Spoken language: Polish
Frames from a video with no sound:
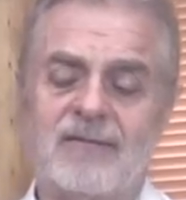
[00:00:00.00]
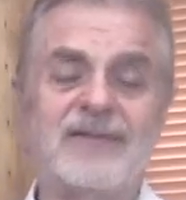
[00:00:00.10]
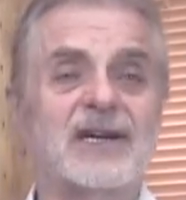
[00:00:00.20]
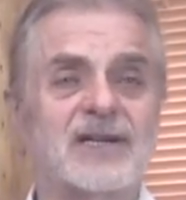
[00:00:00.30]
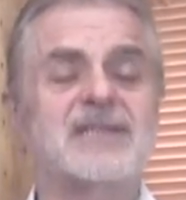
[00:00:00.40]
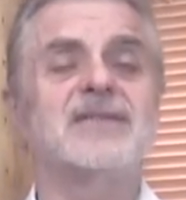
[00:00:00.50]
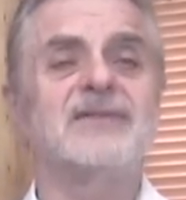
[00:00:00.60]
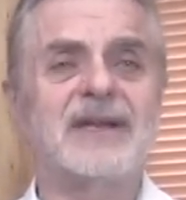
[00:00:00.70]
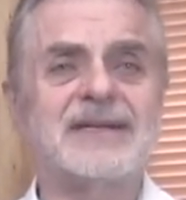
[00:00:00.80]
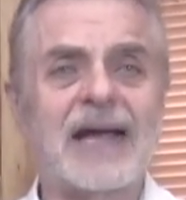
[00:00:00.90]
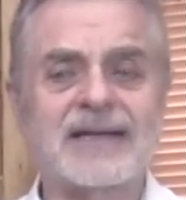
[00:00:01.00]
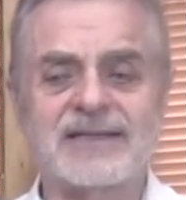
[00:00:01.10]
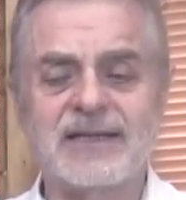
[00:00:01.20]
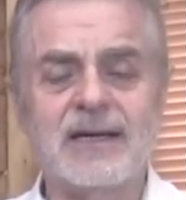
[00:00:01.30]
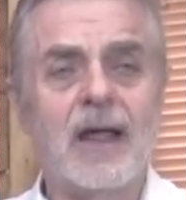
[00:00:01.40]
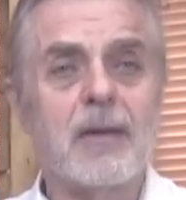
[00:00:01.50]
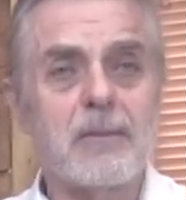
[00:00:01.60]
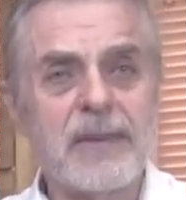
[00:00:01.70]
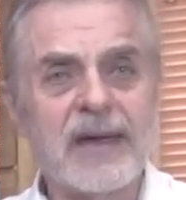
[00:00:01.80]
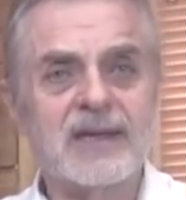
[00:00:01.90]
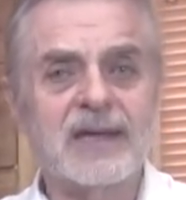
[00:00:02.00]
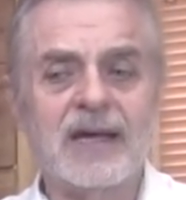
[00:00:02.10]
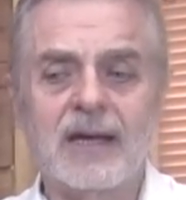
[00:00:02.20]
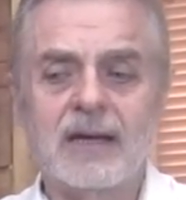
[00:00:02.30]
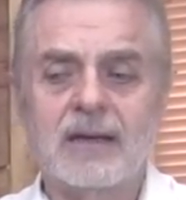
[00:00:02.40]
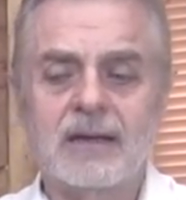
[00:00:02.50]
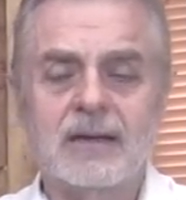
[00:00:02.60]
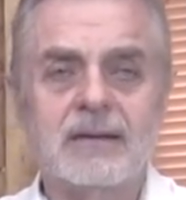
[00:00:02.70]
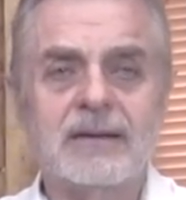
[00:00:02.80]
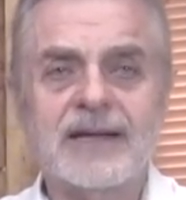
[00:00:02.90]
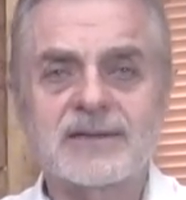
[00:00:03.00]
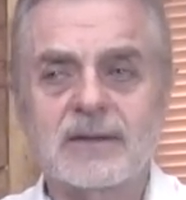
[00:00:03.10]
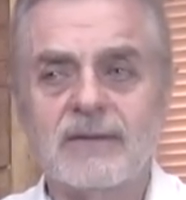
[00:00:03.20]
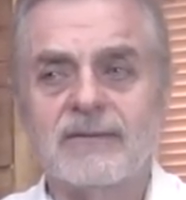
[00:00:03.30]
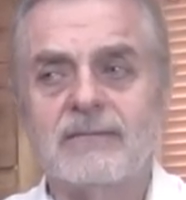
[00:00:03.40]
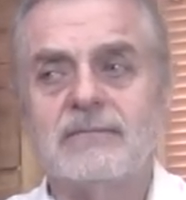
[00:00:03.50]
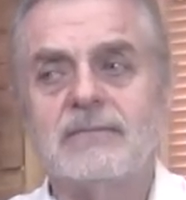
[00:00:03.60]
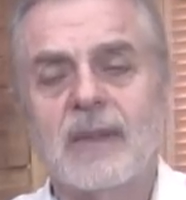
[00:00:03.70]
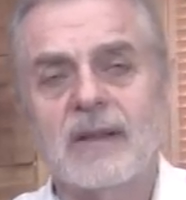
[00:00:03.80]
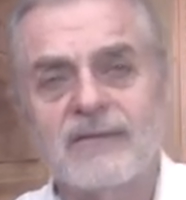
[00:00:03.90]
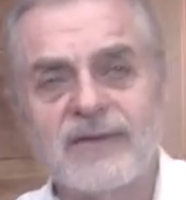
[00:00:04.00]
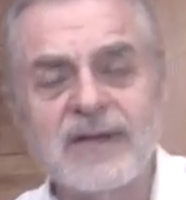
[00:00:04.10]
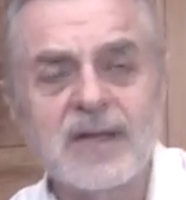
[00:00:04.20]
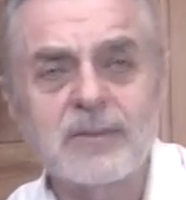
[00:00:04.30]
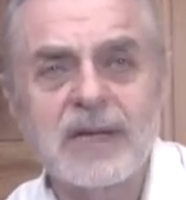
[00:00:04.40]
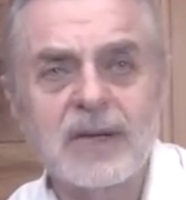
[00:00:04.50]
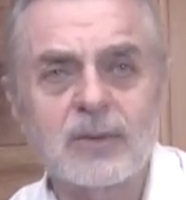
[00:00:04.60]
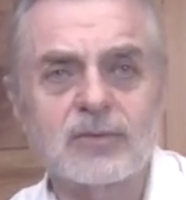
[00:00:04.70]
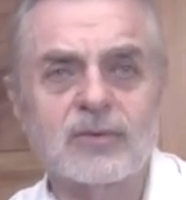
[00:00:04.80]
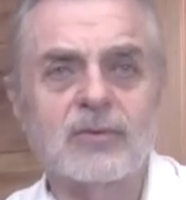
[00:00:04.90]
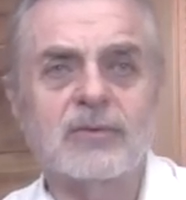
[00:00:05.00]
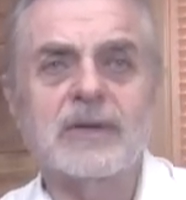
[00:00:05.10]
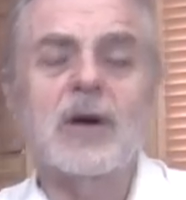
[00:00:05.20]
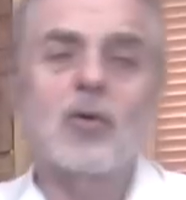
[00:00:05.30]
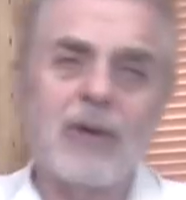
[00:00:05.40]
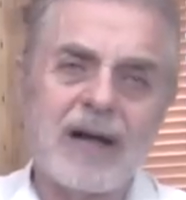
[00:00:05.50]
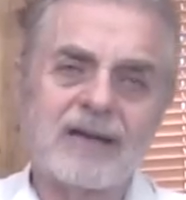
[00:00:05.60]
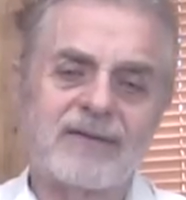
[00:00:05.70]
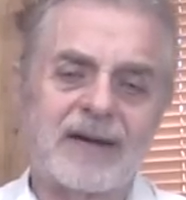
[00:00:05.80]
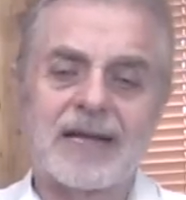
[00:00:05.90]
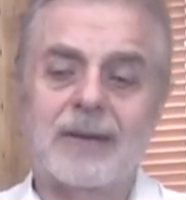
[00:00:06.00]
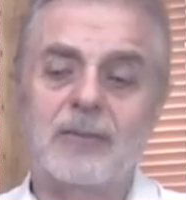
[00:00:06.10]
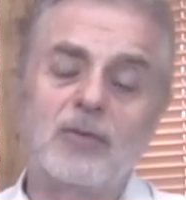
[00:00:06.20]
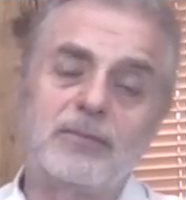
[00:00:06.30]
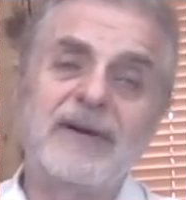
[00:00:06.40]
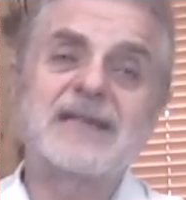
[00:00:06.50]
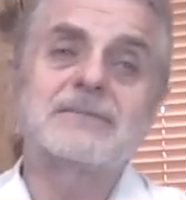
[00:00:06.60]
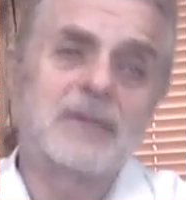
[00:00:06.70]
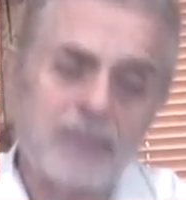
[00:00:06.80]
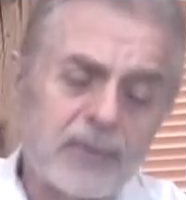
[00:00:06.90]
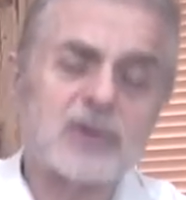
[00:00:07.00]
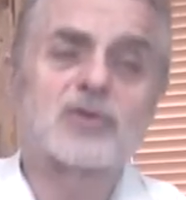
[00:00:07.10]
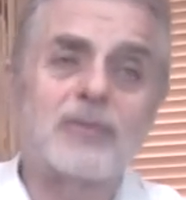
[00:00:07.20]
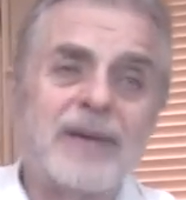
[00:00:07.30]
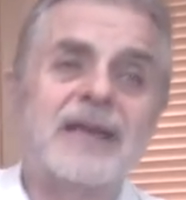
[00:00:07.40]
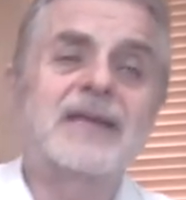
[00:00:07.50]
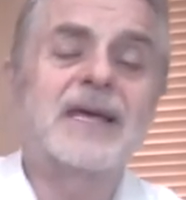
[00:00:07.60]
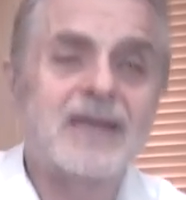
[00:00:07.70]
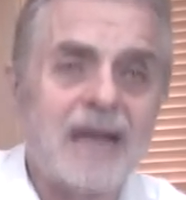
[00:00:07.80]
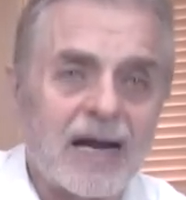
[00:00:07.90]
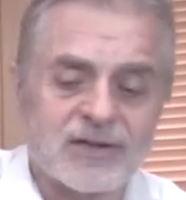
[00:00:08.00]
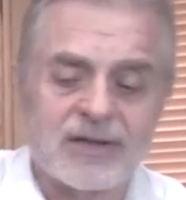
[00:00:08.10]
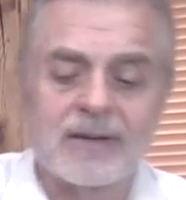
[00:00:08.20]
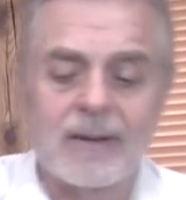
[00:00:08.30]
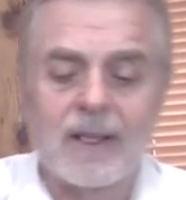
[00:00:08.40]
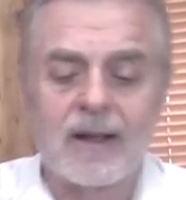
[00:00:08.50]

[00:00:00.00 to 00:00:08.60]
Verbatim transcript: w naszej cywilizacji biegnie nieco w innym kierunku, nie ułatwia nam lub powiedzmy po prostu biegnie inaczej,